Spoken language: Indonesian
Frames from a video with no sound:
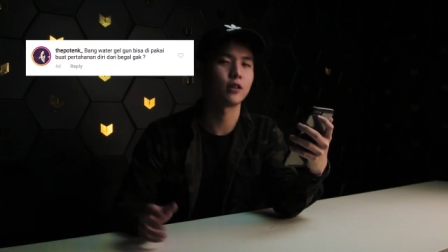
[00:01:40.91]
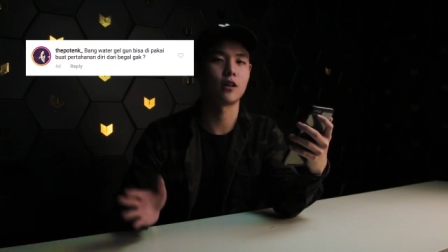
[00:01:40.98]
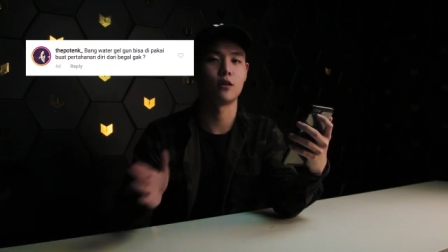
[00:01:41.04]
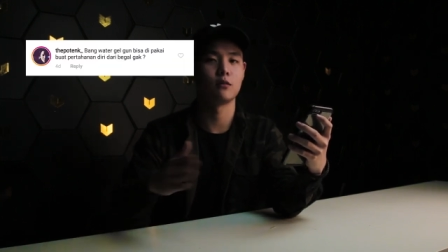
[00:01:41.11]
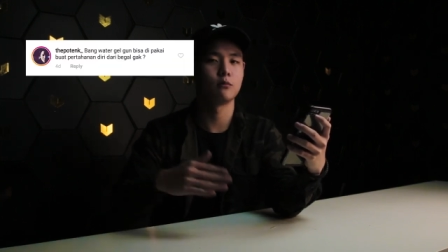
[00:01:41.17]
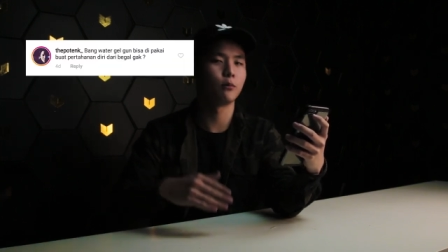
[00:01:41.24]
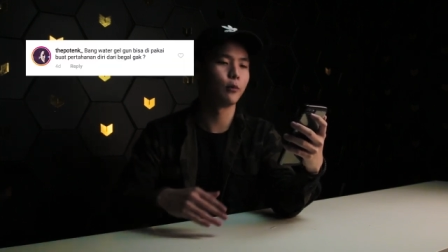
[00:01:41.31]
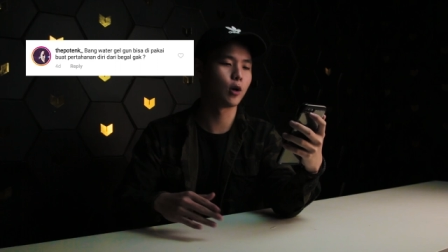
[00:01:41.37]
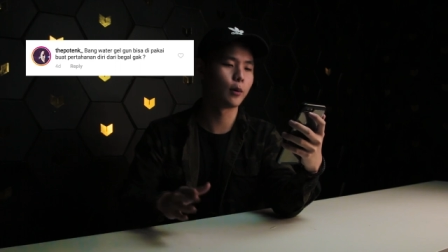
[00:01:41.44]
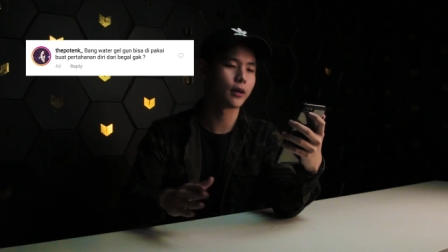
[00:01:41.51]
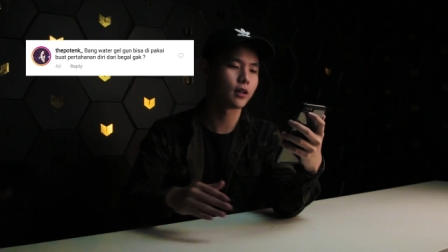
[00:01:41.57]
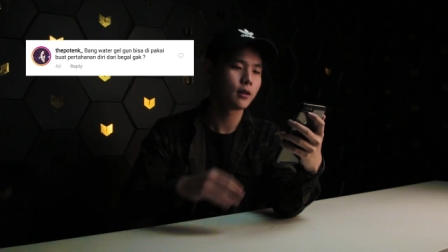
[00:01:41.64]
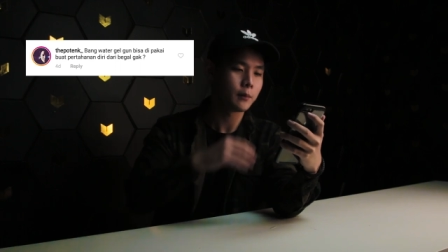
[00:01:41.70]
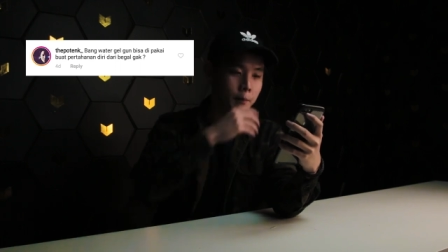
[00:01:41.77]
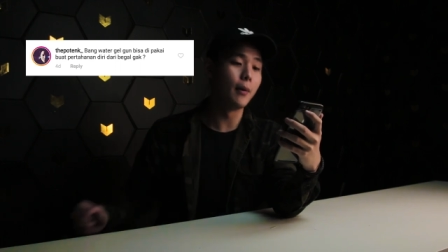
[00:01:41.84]
poteng bodoh
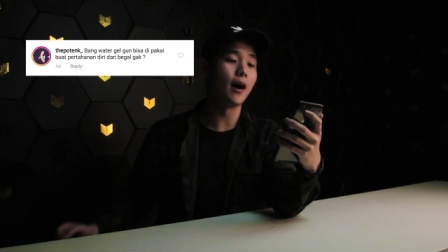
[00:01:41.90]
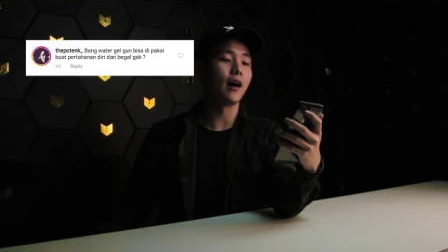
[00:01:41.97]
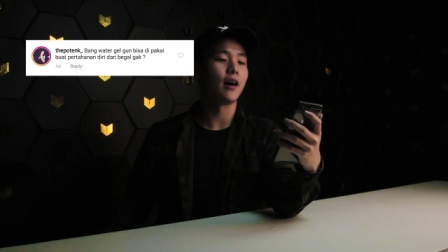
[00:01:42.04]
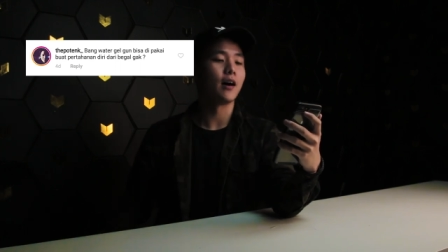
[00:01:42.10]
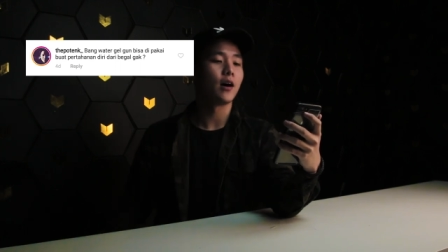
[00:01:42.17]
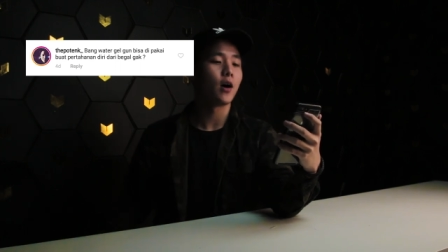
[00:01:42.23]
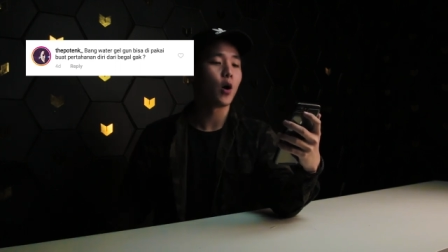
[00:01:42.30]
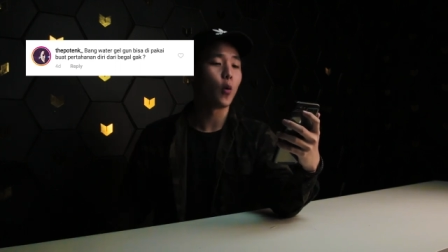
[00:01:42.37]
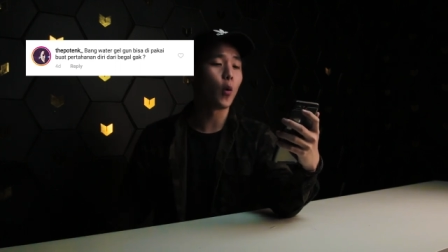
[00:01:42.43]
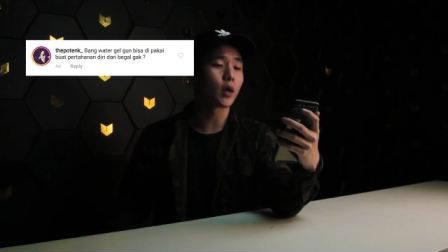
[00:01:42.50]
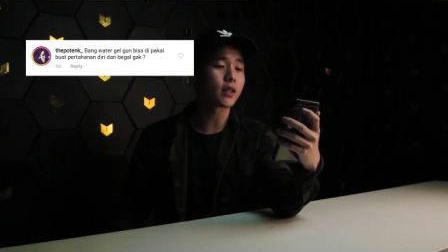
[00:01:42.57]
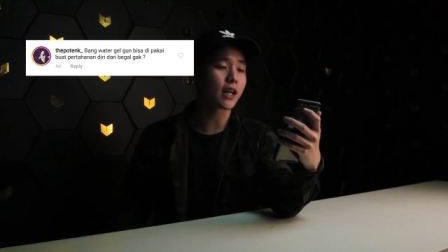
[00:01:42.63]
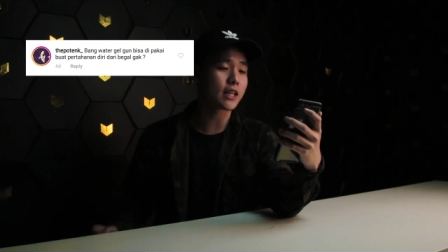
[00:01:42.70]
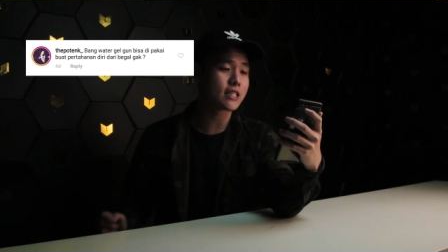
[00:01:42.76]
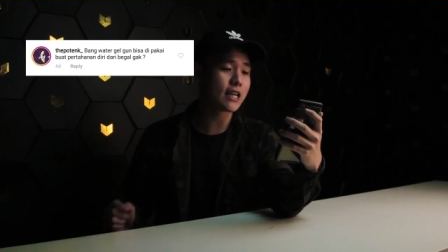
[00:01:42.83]
Bang,
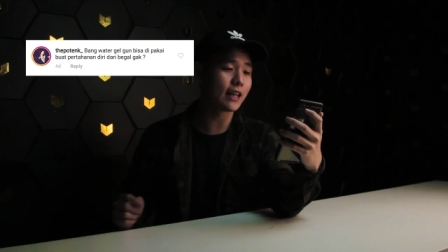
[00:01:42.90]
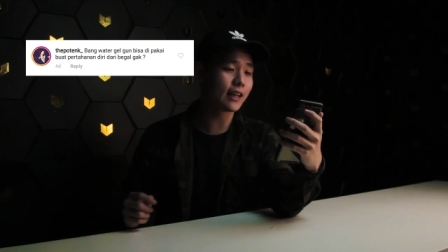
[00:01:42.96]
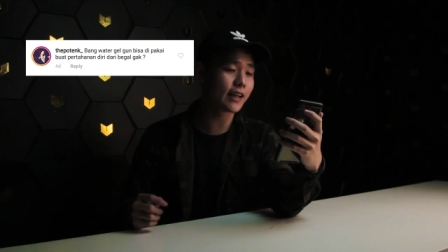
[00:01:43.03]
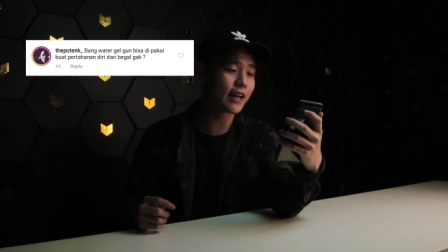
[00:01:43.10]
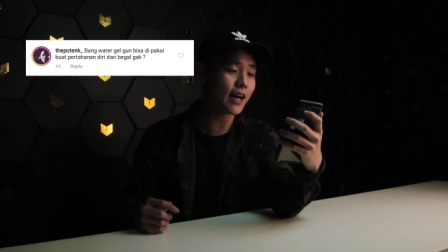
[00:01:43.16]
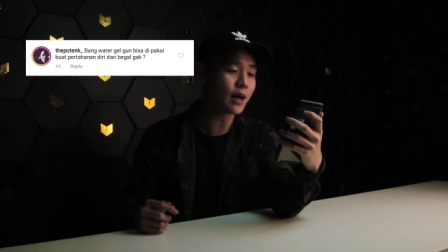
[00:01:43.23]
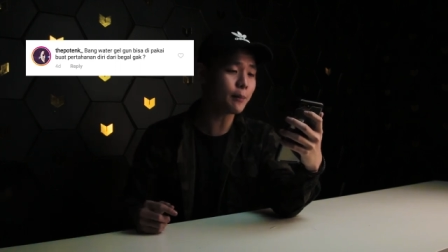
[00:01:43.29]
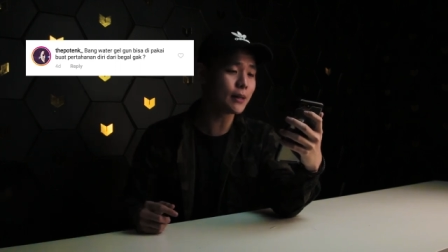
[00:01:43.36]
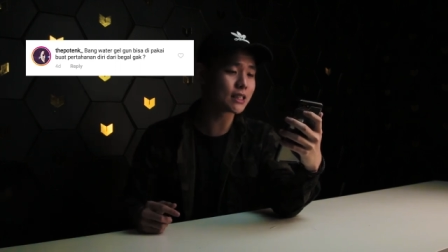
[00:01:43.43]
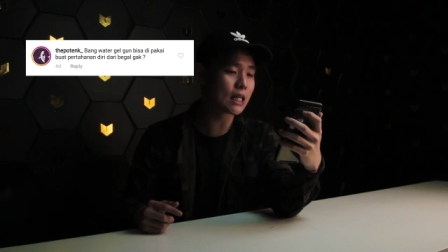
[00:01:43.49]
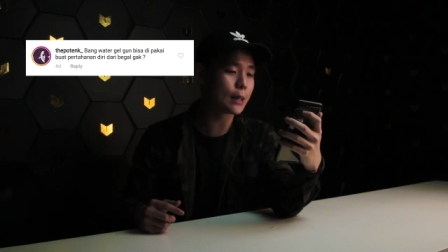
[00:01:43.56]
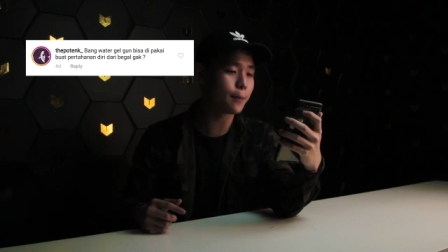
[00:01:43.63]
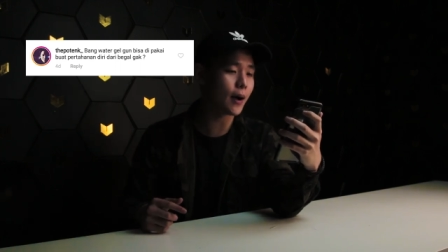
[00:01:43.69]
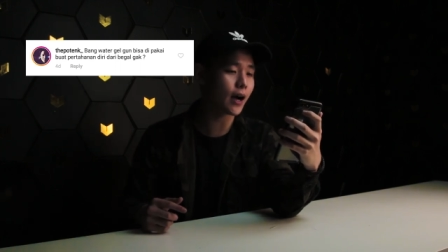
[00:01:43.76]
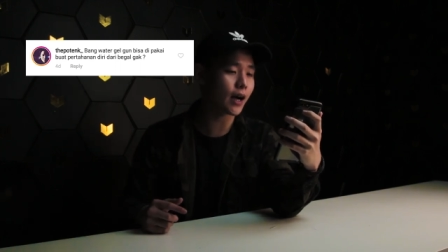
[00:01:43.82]
water gel gun bisa
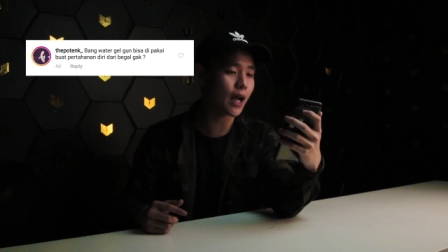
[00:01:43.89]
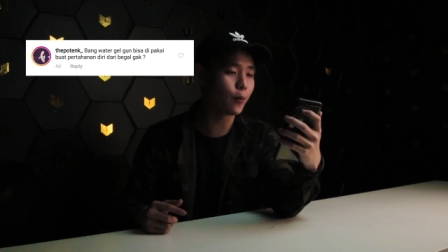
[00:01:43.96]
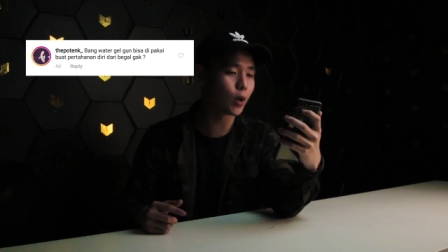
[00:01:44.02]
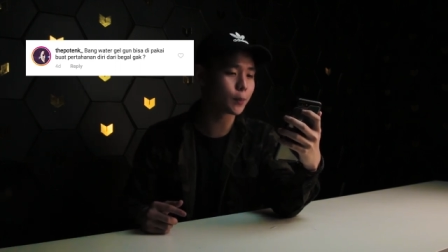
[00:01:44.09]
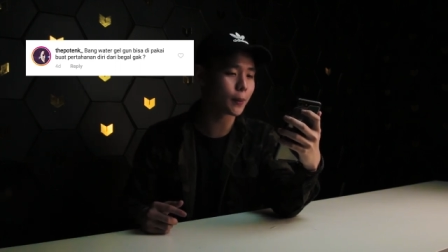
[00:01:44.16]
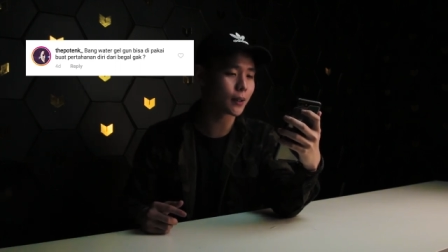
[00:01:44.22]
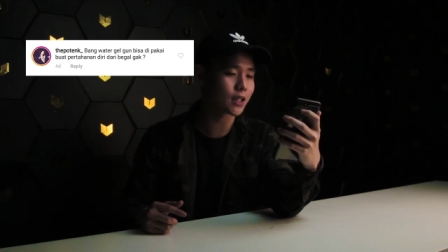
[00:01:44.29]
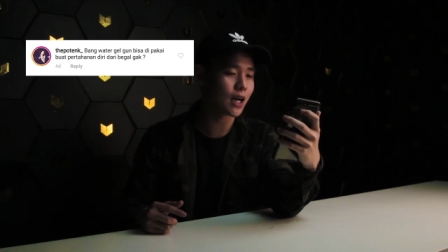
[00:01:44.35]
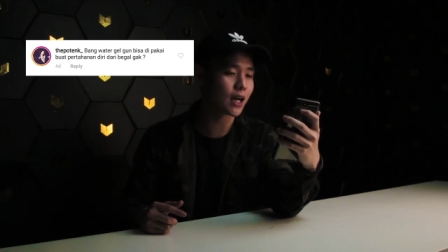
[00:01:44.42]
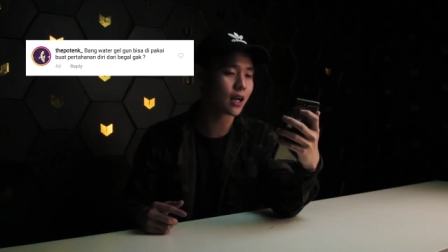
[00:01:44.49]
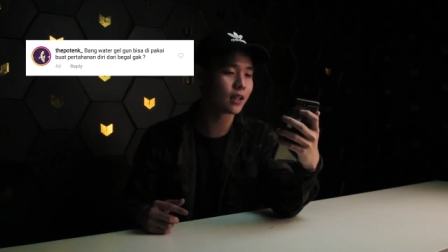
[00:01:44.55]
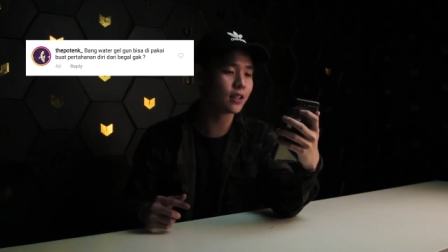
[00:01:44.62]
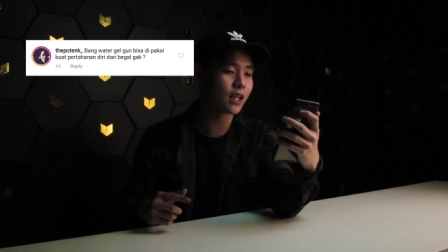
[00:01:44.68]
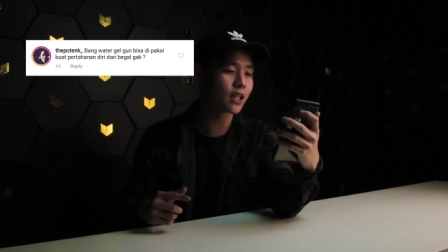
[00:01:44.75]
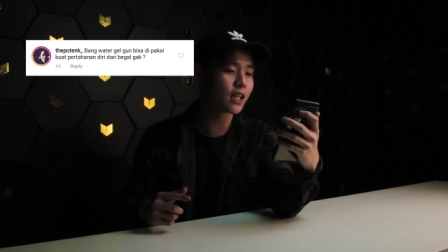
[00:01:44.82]
dipakai buat
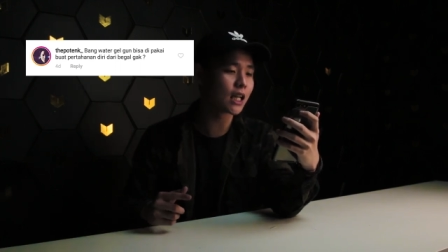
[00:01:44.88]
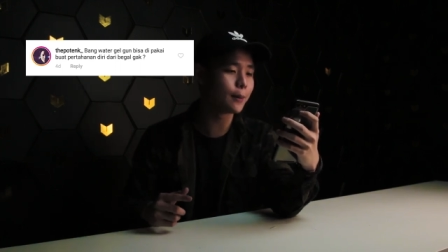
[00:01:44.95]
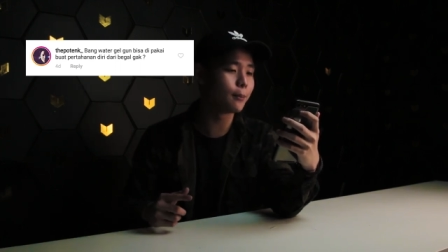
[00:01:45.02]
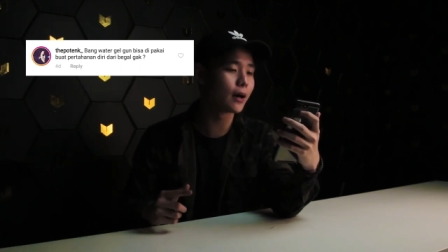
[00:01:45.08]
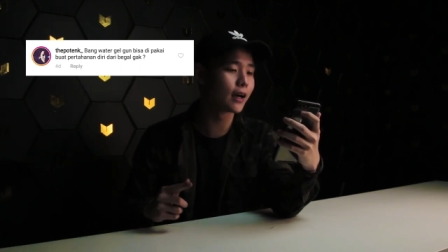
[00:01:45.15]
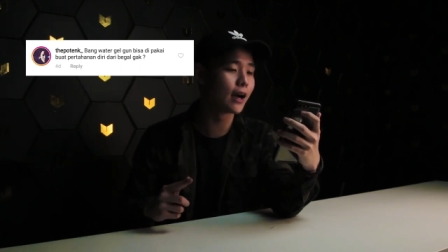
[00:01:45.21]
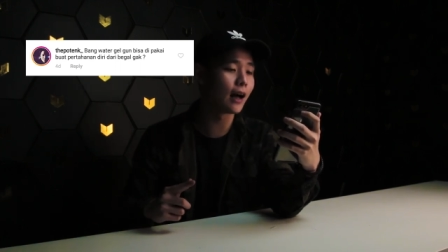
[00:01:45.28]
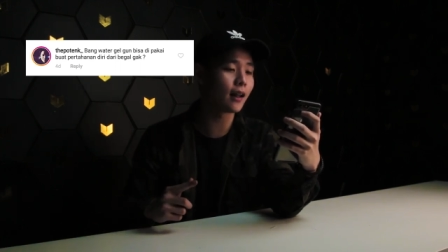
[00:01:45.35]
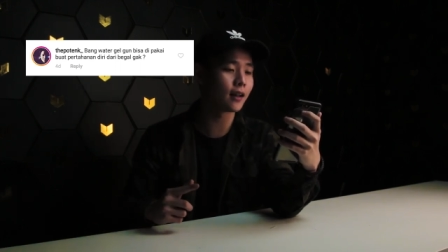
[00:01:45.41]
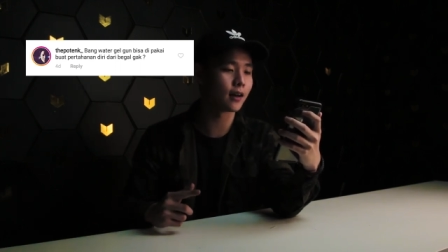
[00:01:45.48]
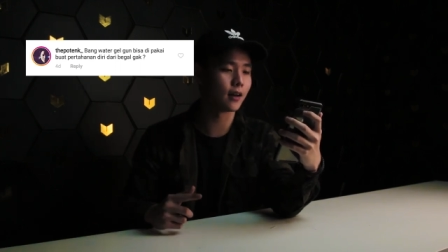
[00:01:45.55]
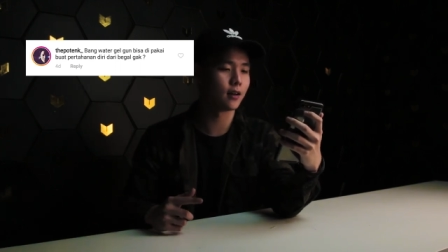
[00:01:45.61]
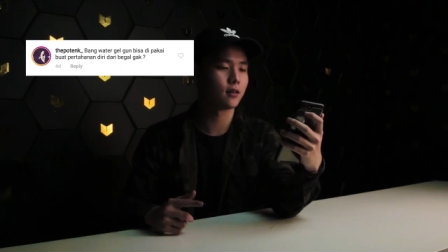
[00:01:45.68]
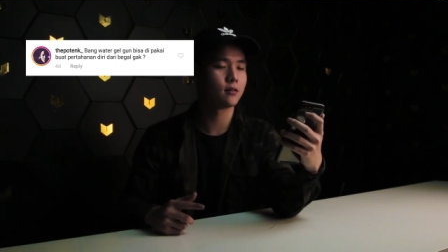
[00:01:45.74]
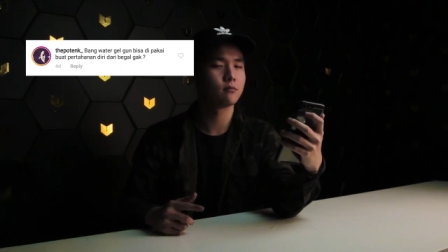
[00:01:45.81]
pertahanan diri dari begal
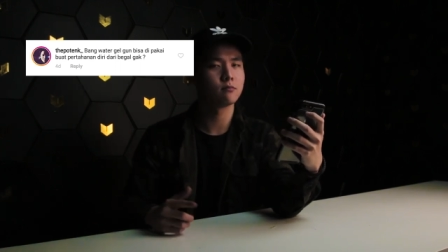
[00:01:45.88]
nggak?